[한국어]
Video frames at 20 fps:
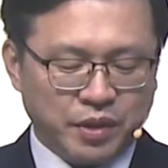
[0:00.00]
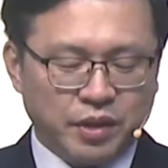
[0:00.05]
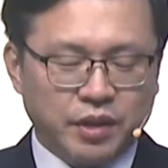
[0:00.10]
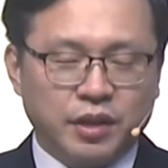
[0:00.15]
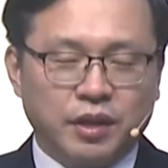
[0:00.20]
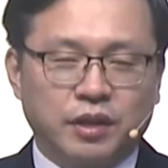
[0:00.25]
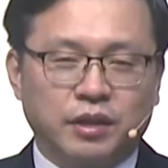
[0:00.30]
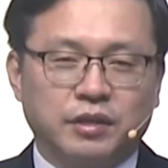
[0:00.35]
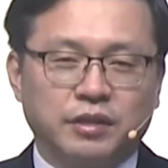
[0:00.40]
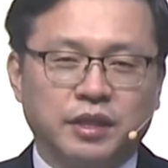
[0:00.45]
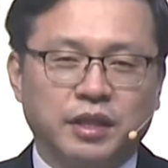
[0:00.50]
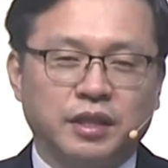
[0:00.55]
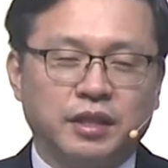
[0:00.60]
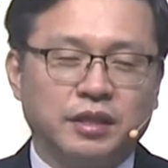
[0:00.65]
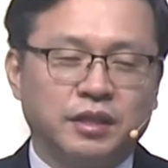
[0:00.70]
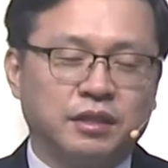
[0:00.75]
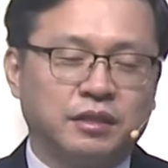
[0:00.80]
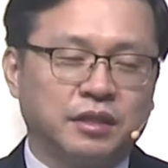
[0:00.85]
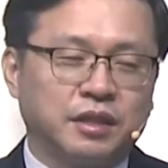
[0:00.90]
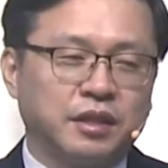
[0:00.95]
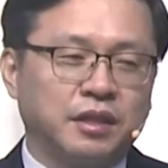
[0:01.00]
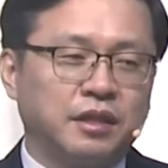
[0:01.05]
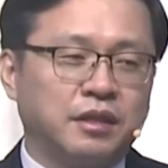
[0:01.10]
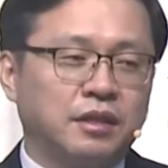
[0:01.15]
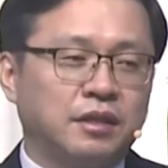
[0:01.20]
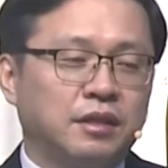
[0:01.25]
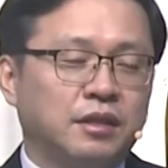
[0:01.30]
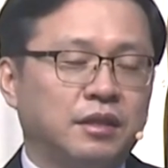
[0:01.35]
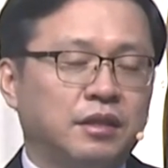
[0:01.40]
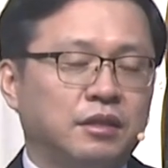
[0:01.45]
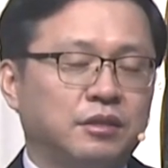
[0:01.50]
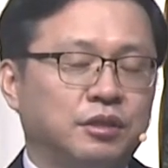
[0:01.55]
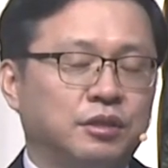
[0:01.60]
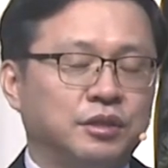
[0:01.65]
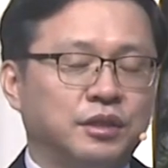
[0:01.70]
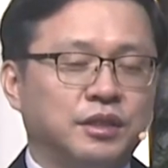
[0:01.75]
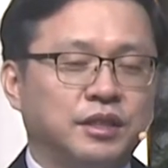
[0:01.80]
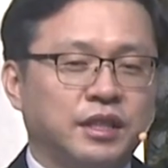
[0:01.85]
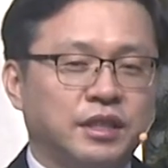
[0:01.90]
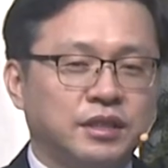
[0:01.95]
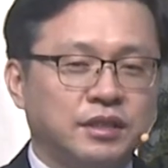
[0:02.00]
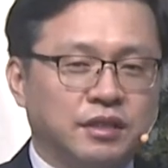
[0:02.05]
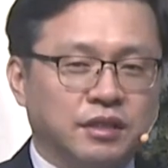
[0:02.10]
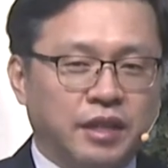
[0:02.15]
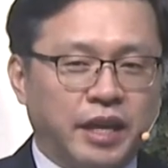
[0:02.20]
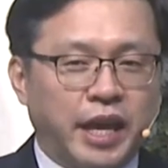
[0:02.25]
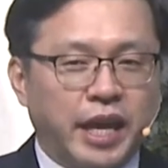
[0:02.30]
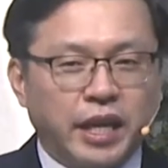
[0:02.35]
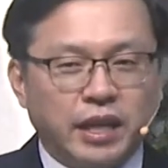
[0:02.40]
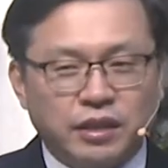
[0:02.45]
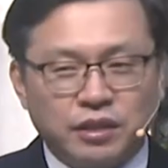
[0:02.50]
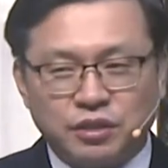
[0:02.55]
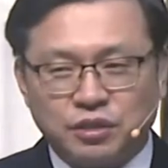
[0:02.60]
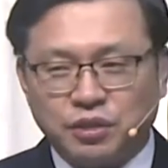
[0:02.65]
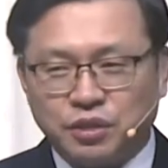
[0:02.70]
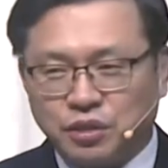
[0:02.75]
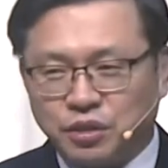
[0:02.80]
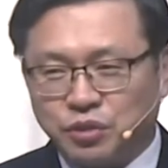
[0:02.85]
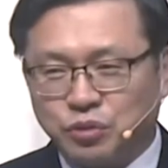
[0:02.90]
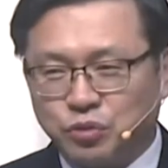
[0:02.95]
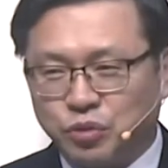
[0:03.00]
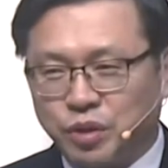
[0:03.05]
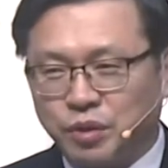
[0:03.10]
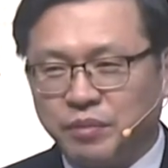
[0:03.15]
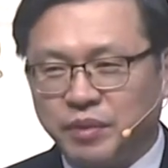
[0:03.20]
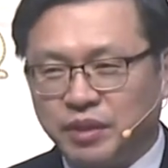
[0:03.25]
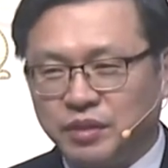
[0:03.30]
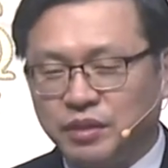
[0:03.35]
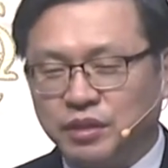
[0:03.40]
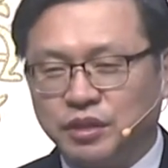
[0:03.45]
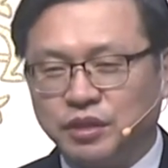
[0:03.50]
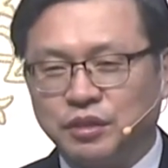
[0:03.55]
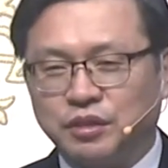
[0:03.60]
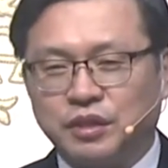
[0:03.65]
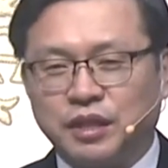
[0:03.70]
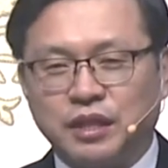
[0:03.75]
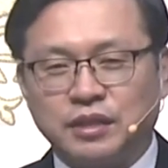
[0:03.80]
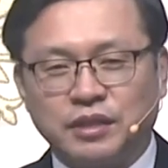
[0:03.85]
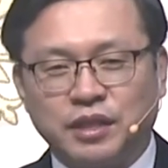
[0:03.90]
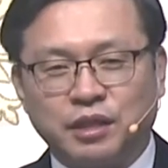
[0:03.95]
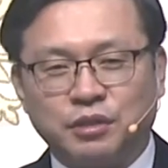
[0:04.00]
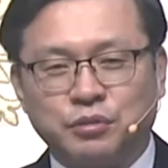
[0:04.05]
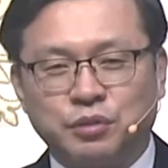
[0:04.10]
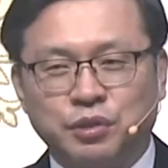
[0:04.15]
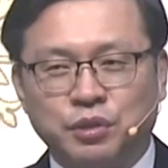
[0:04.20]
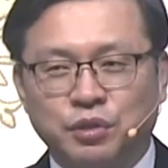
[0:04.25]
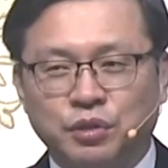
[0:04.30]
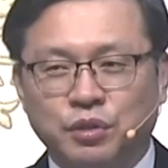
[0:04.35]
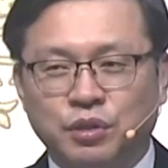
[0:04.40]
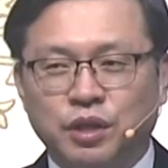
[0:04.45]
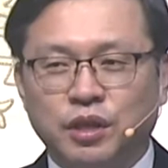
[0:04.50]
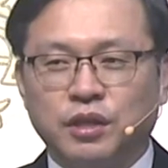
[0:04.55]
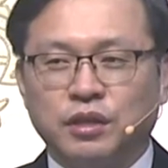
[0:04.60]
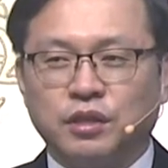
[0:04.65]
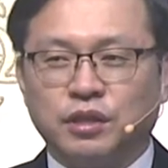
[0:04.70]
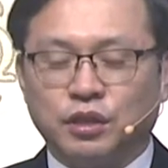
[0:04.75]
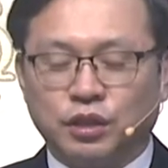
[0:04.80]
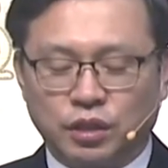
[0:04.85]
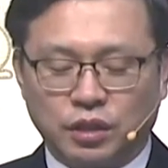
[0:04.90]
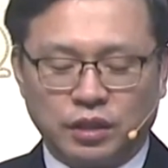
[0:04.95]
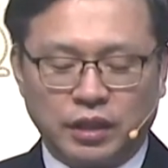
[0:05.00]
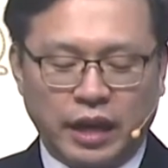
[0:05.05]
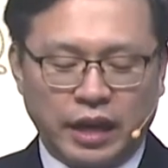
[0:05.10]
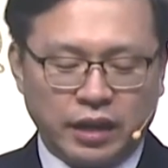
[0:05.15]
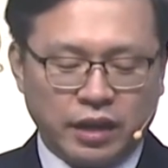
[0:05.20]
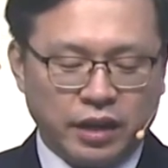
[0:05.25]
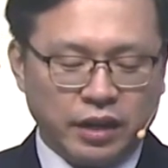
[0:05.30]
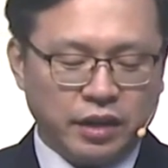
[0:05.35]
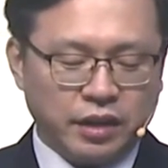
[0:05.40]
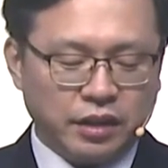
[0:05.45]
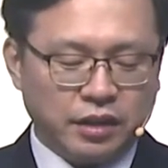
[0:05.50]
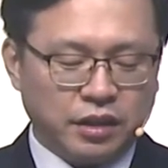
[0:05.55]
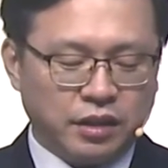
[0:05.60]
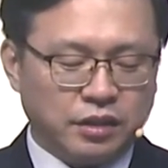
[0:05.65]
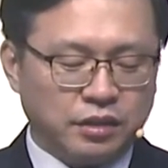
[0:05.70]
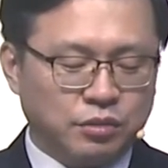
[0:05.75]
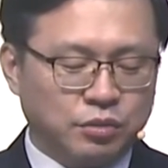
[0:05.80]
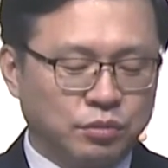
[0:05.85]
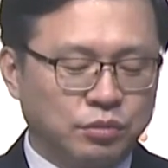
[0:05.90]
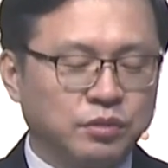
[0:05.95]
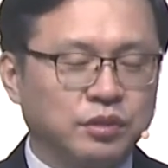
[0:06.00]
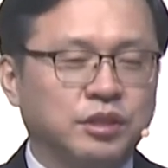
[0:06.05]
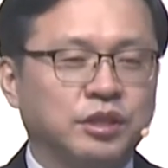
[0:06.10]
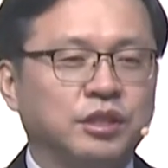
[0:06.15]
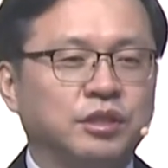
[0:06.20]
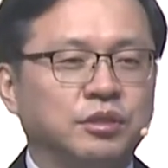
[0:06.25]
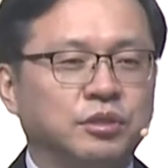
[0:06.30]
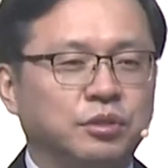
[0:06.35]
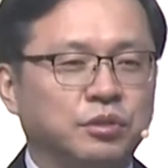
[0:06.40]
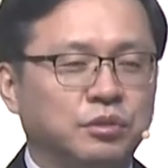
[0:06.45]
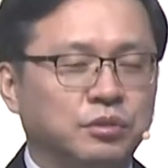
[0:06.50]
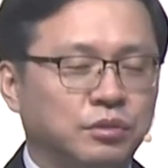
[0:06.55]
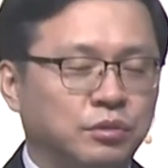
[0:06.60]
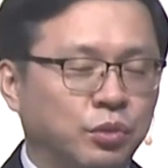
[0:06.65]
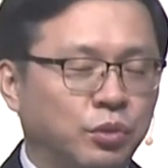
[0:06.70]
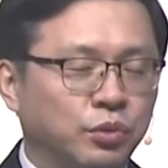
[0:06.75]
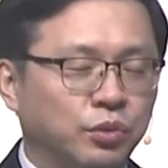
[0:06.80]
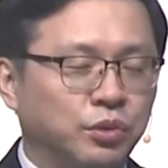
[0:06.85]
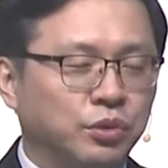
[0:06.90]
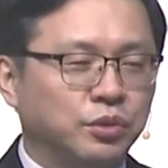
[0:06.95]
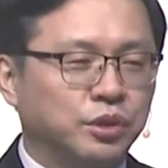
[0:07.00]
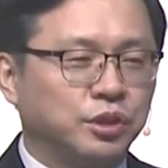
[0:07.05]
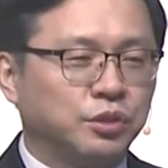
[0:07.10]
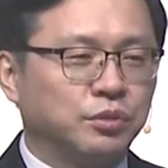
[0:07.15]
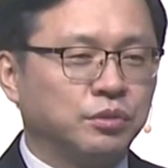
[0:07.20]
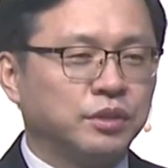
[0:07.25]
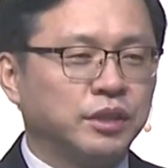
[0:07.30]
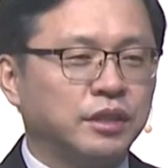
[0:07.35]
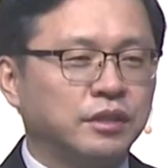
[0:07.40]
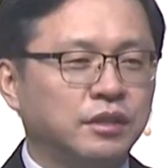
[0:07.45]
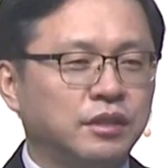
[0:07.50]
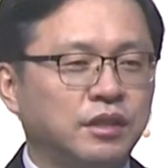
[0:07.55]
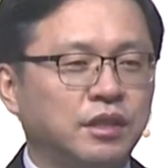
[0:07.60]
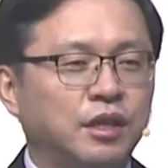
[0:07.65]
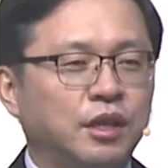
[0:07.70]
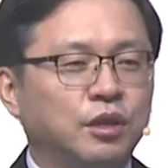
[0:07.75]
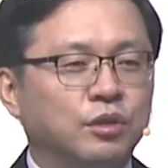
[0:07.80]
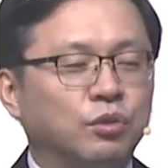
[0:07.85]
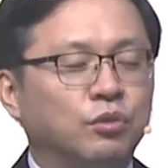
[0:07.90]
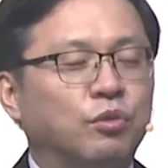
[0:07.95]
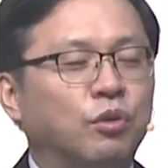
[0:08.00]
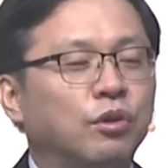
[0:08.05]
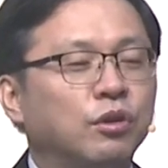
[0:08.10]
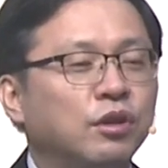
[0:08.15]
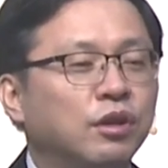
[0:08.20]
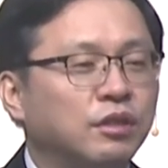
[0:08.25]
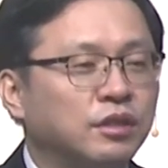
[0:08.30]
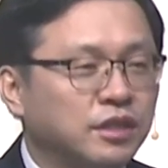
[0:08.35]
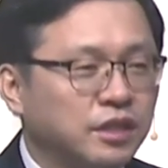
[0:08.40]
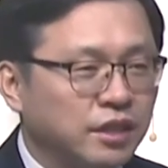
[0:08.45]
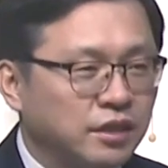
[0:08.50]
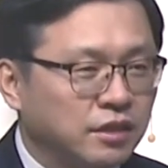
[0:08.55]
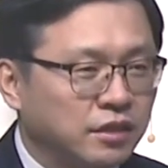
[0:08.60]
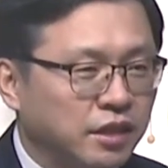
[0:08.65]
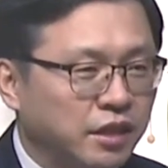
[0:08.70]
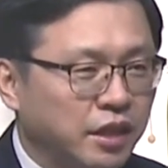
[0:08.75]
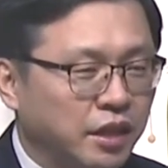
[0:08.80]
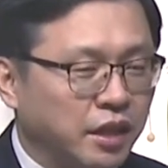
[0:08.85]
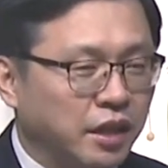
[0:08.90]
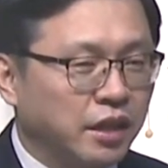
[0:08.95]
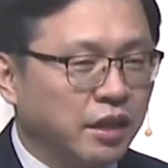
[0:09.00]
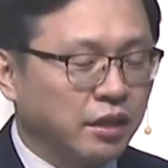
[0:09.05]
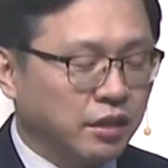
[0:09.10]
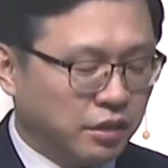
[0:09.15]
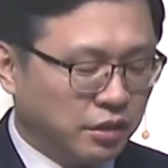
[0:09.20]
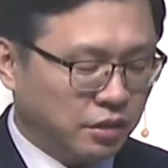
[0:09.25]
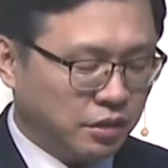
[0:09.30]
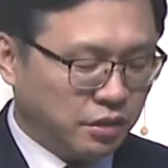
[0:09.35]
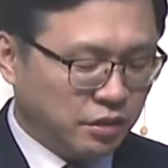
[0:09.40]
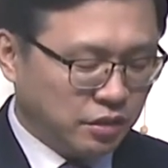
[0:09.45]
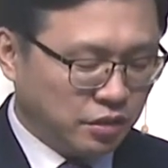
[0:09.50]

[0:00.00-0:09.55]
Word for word: 그런데 이렇게 선지자는 개인적인 죄만을 지적하지 않고요. 이 나라의 또는 진교, 종교 지도자들 또 권력자들의 그런